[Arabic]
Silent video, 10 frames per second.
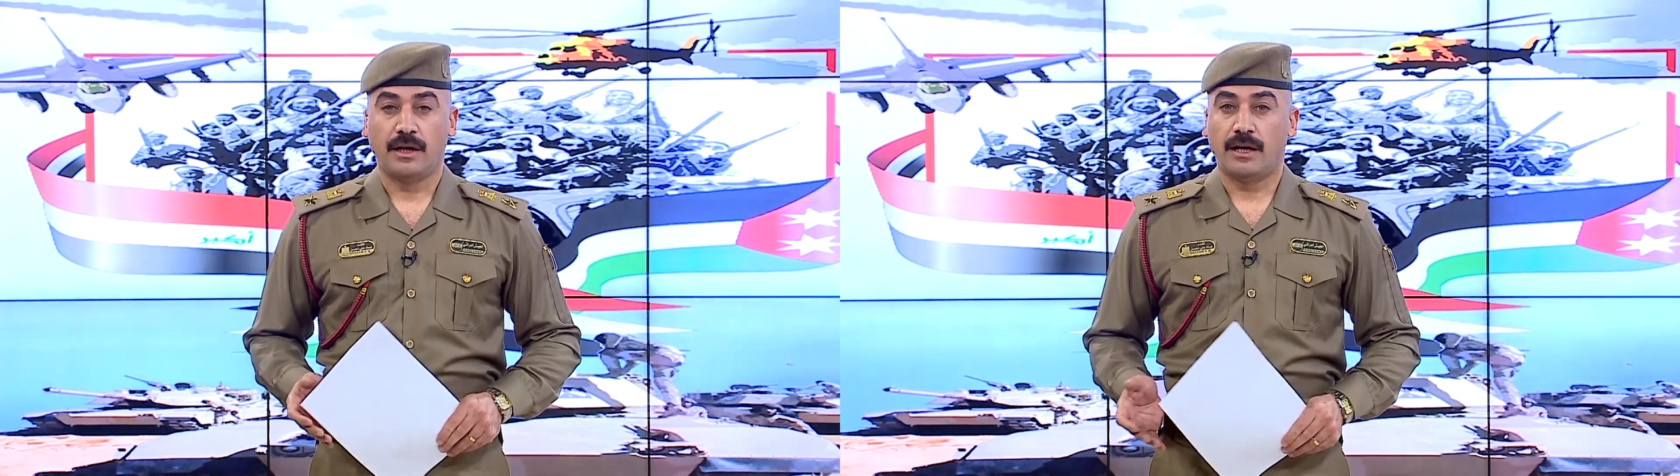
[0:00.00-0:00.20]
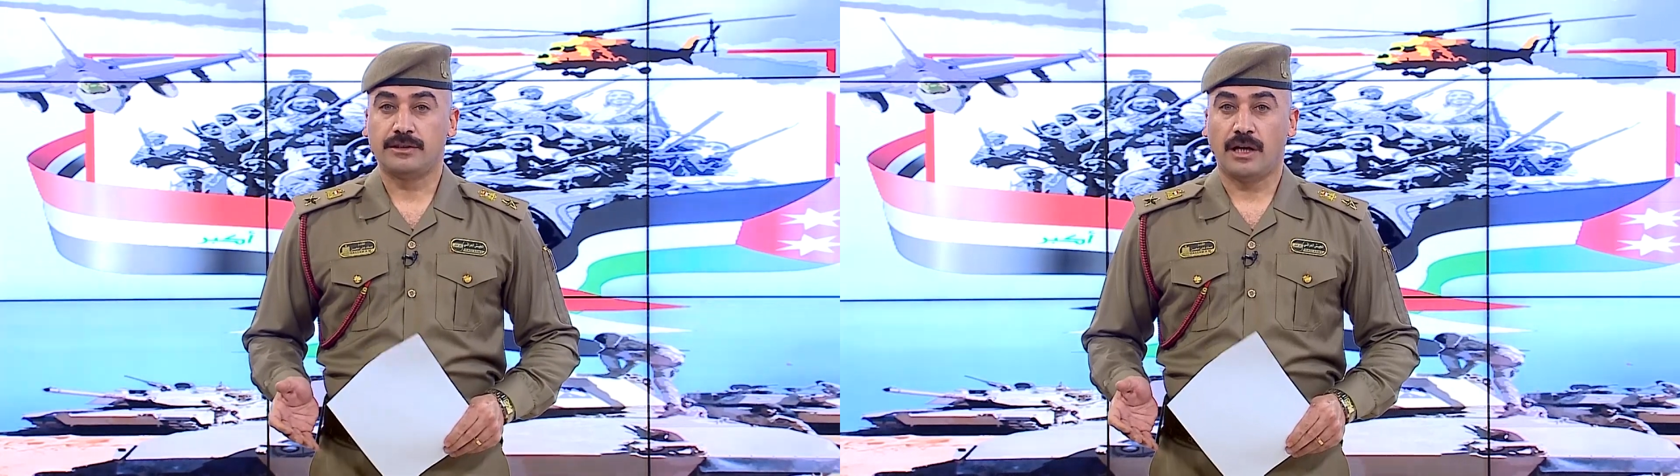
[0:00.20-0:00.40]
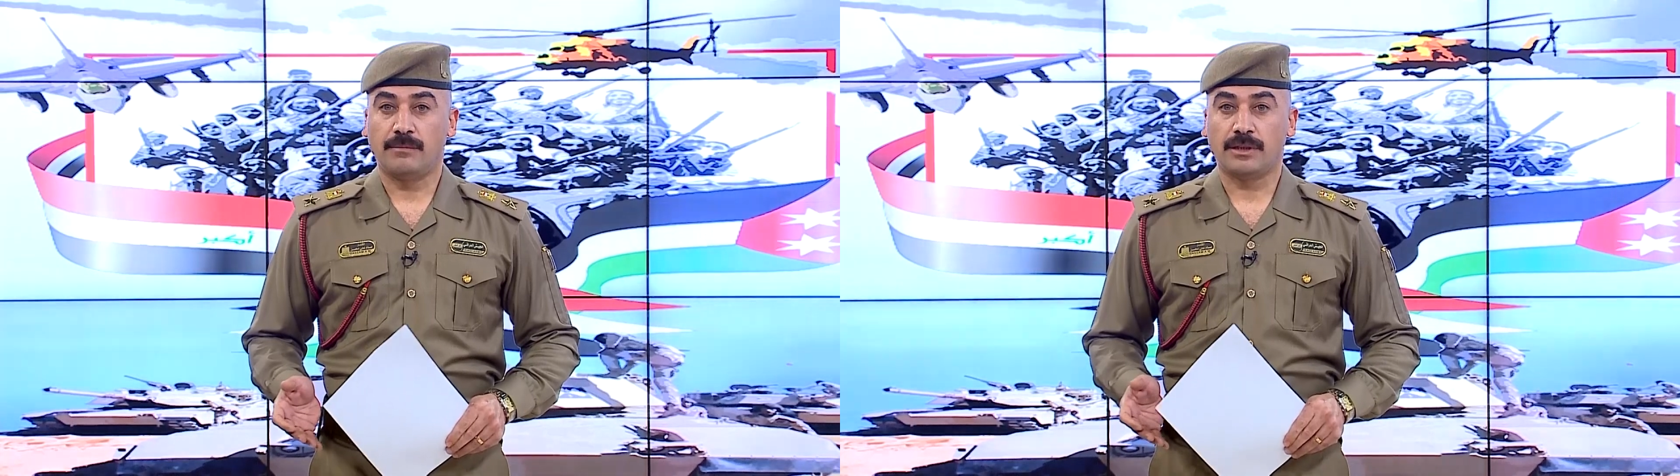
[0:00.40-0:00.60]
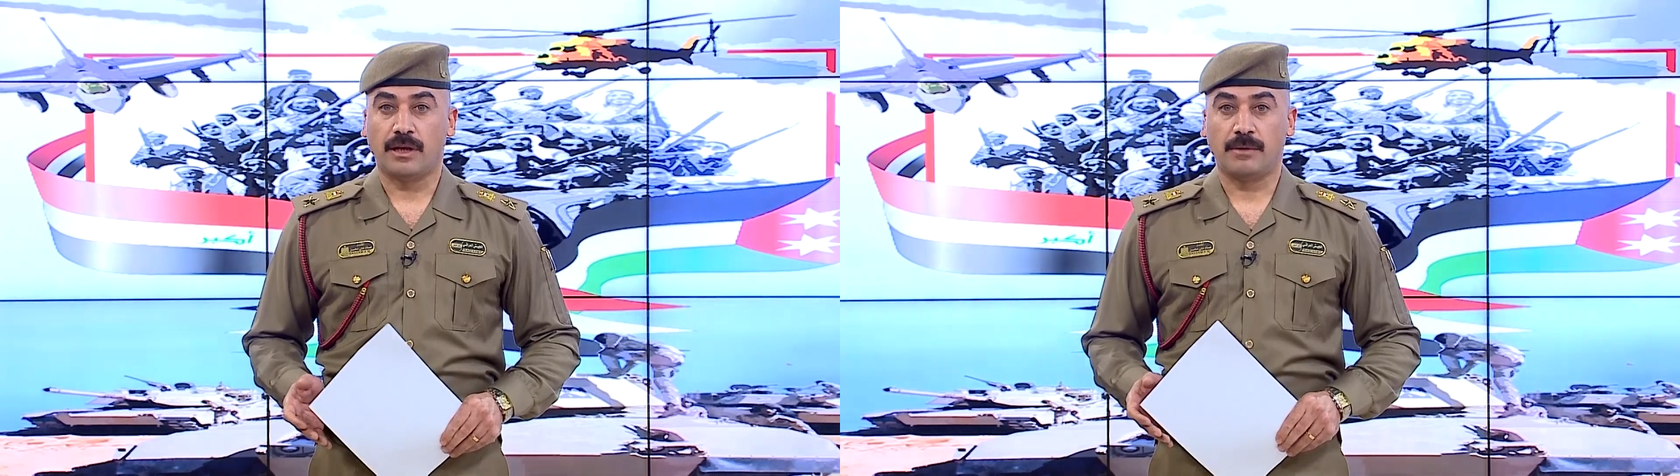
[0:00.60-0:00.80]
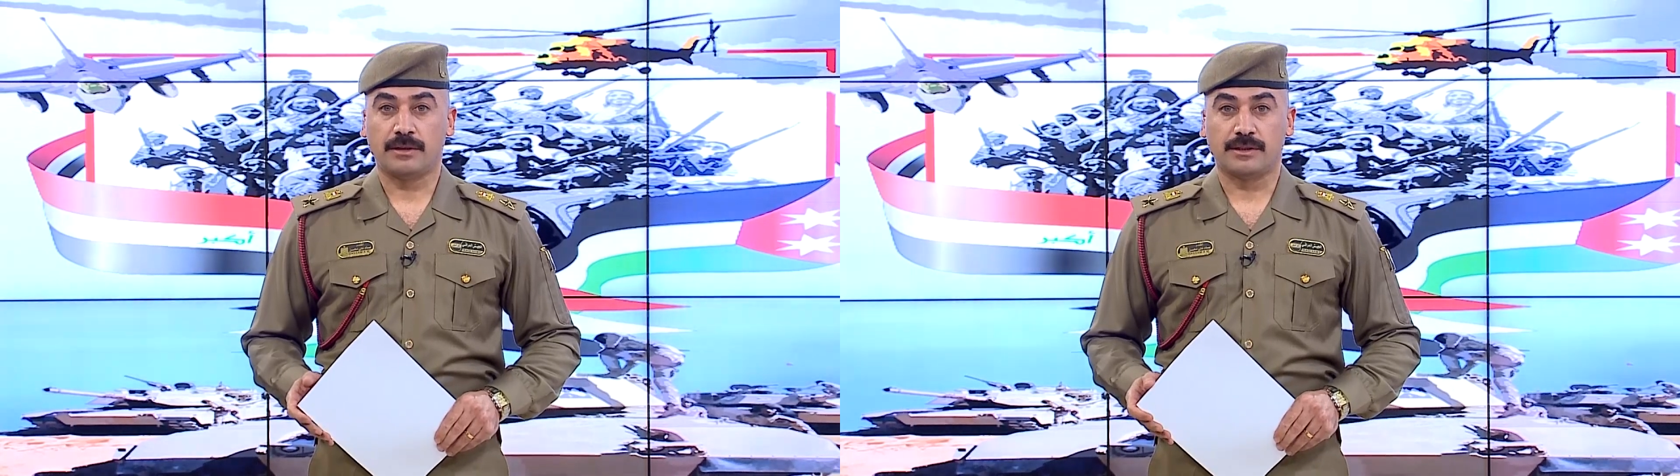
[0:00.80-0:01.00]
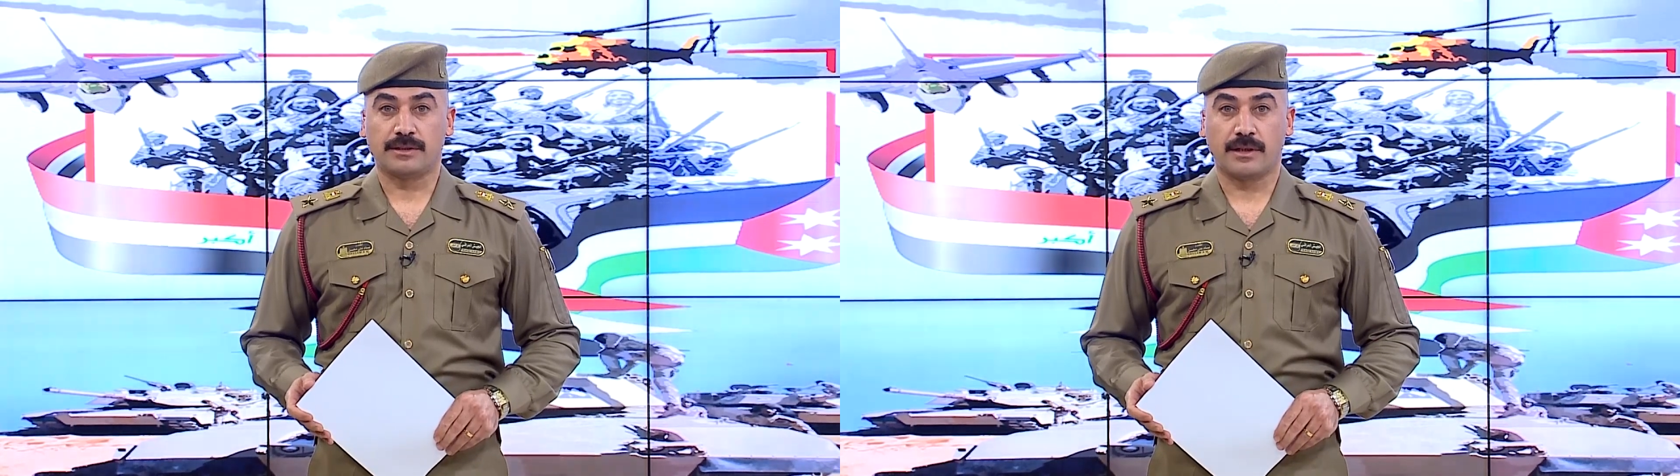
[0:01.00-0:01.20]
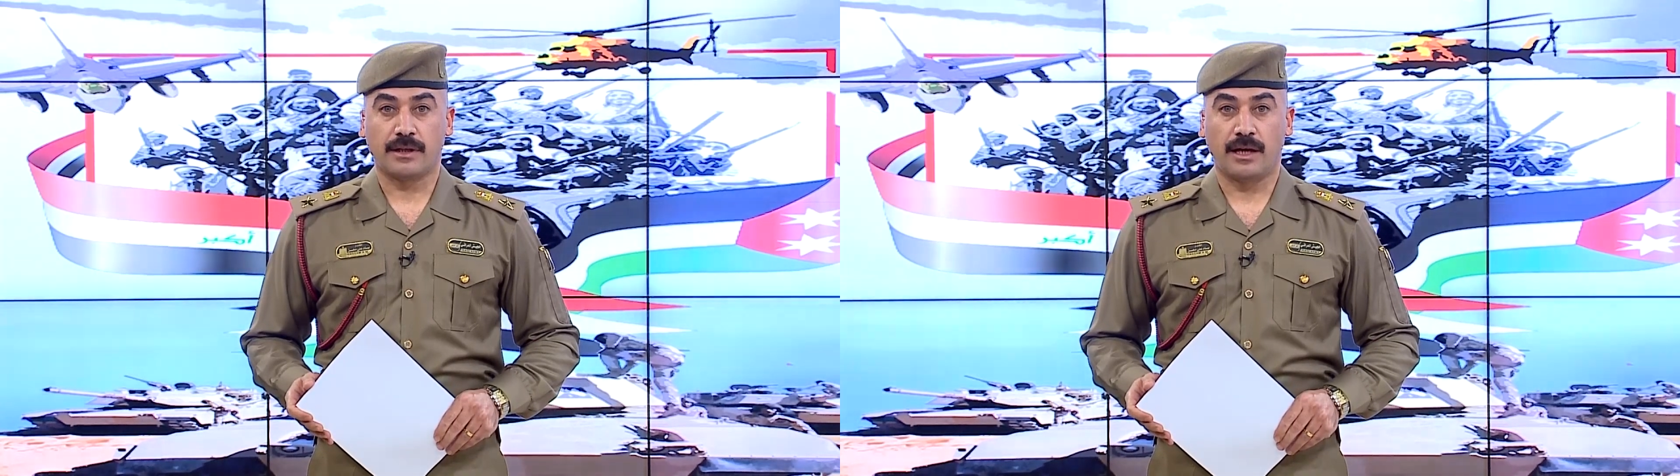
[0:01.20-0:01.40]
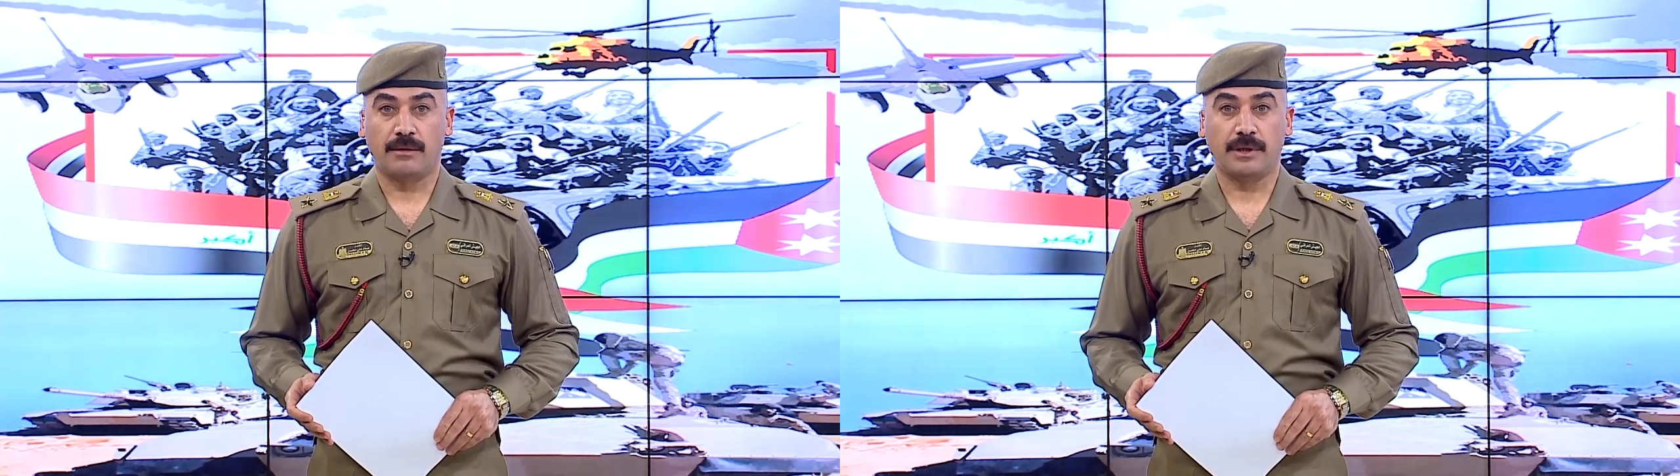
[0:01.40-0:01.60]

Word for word: أجابت أمانة السر العام